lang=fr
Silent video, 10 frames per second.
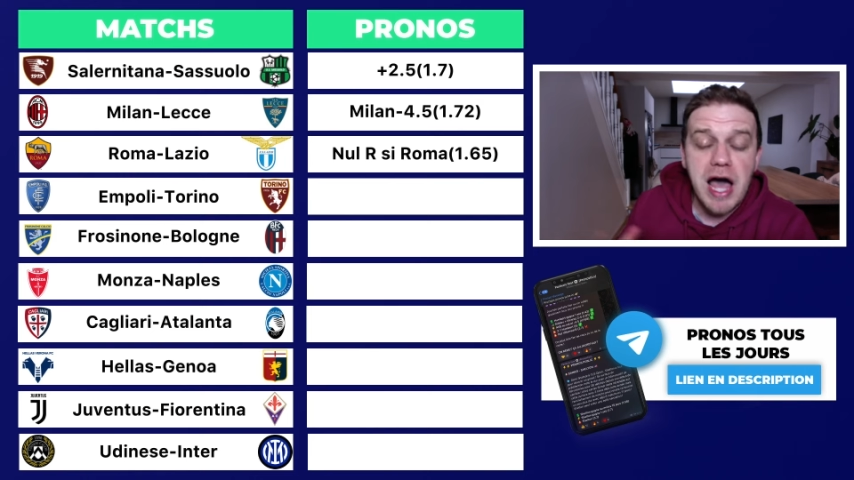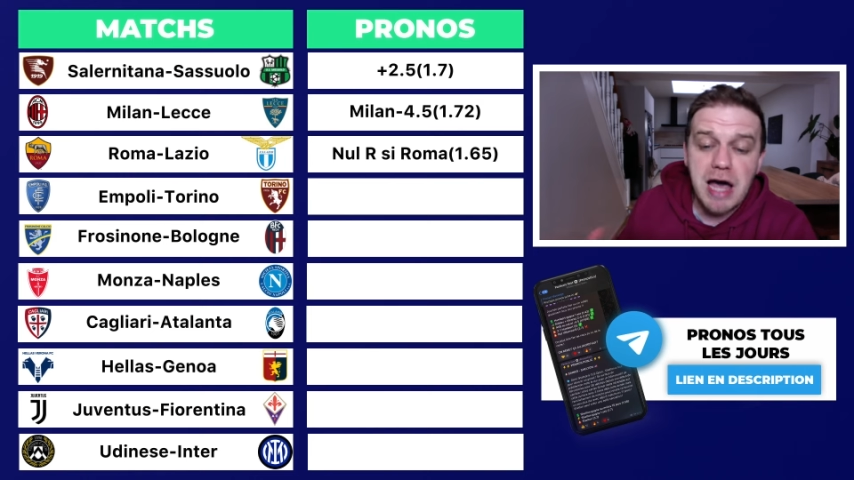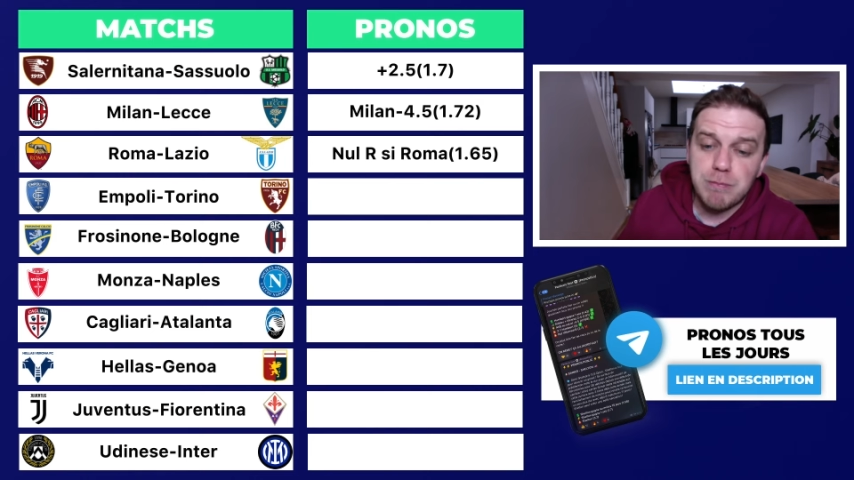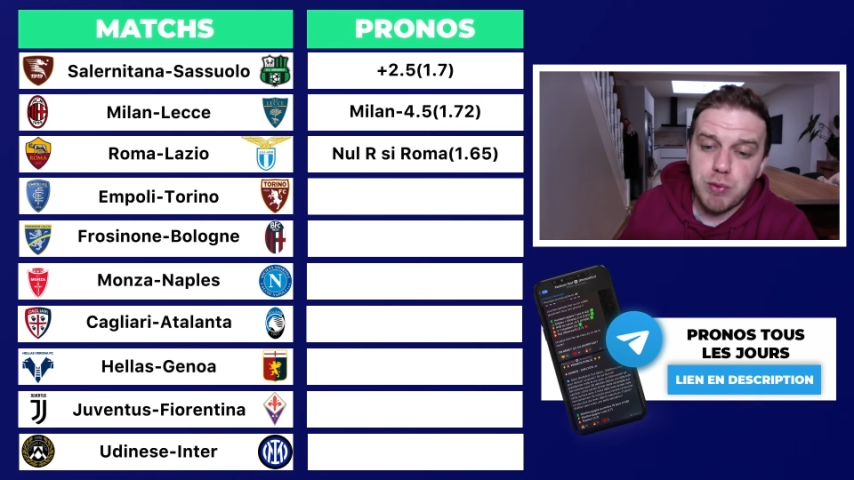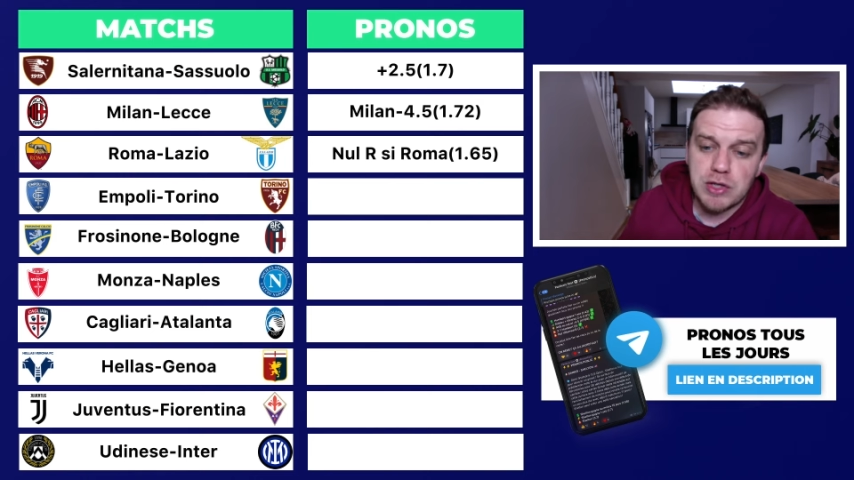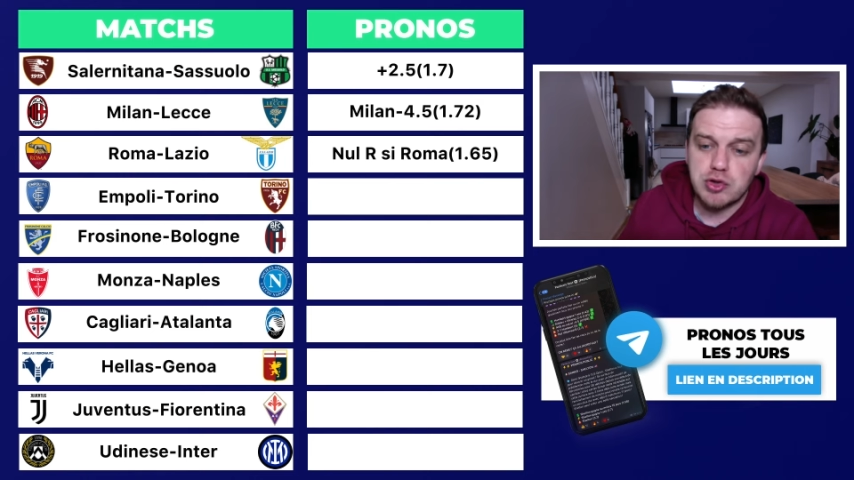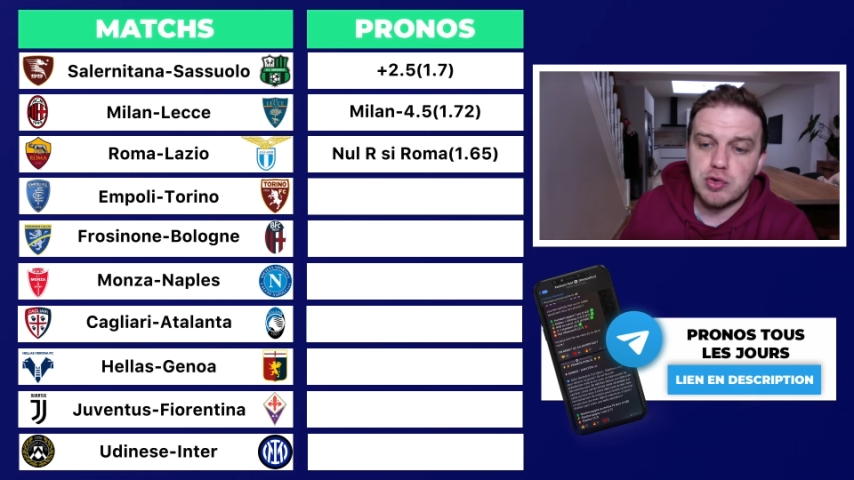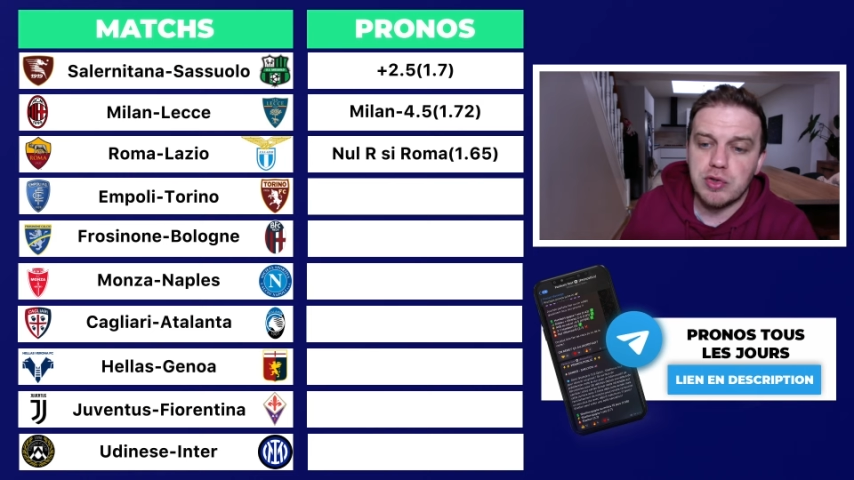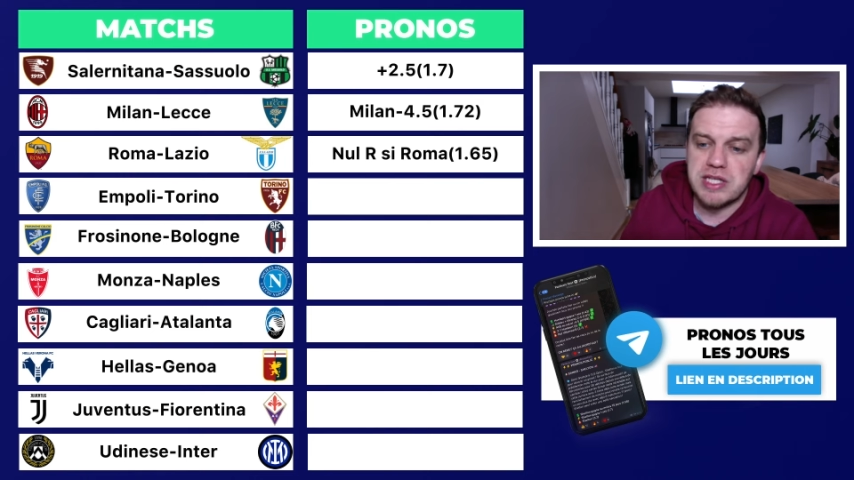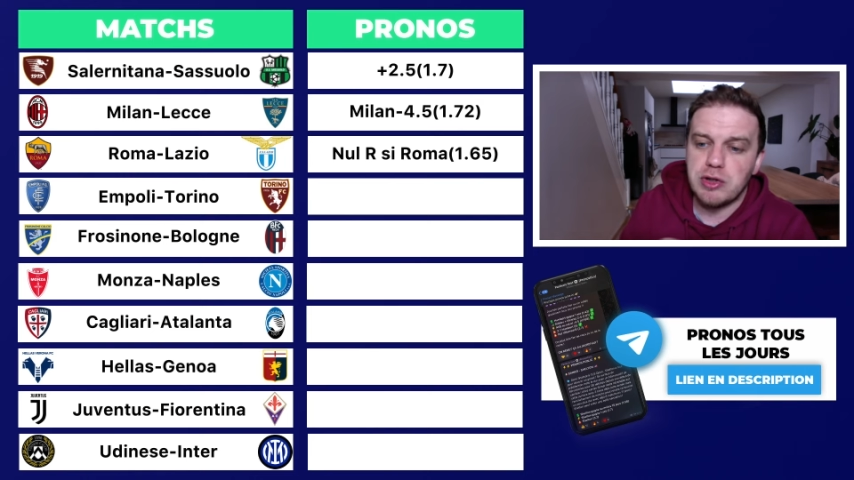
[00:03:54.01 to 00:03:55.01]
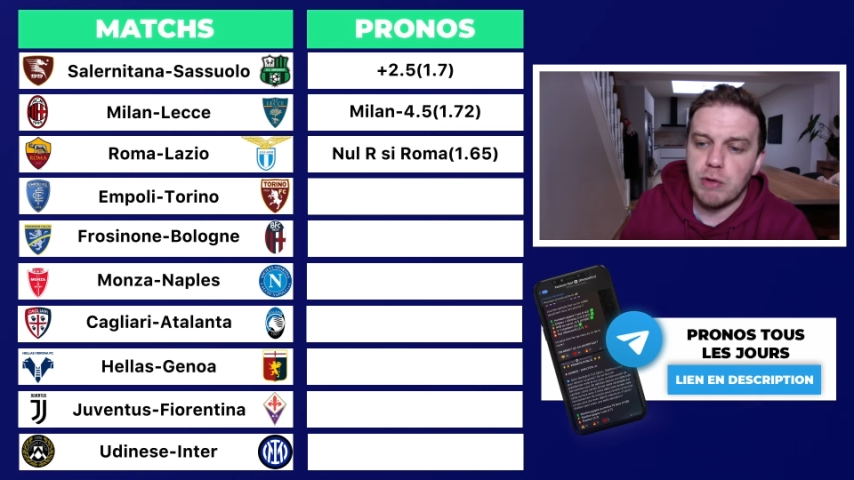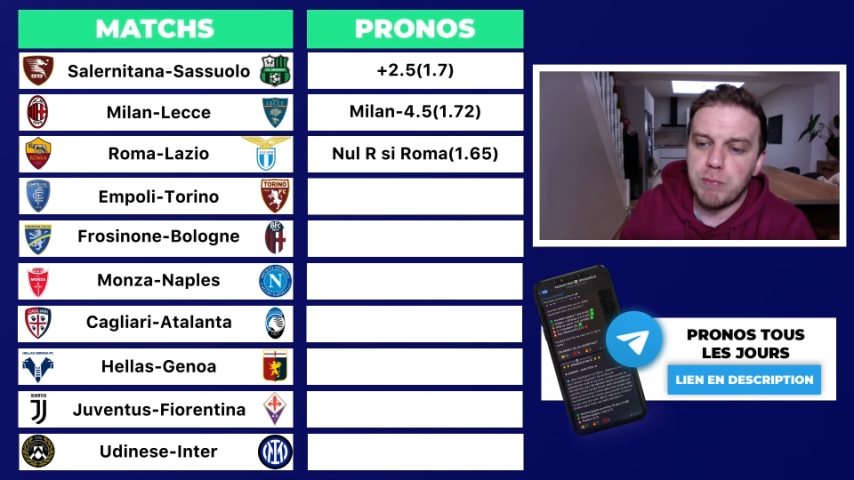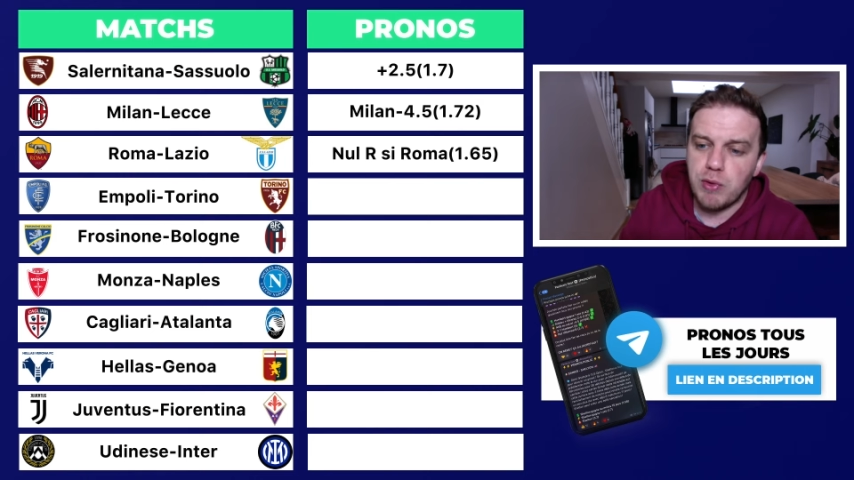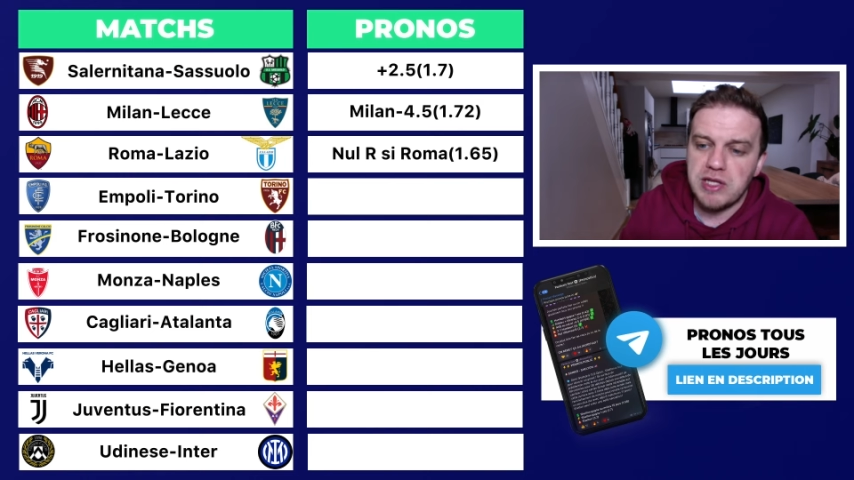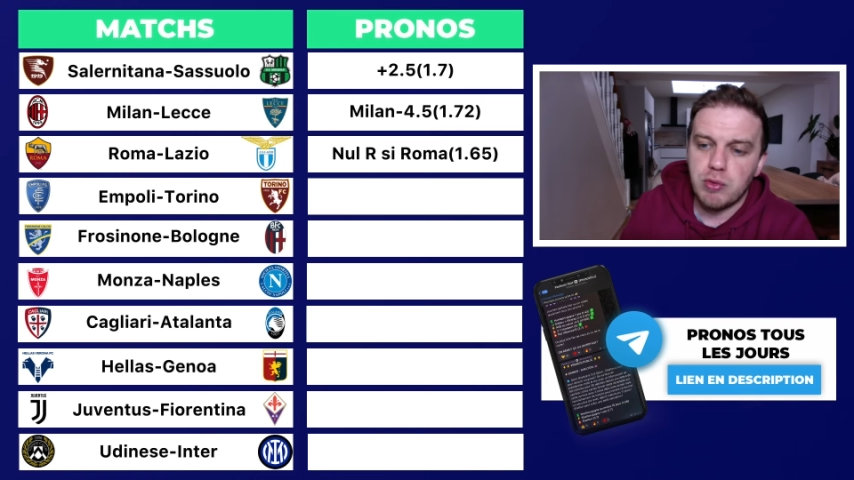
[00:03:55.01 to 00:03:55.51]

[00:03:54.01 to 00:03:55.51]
un point du côté d'Ampoli.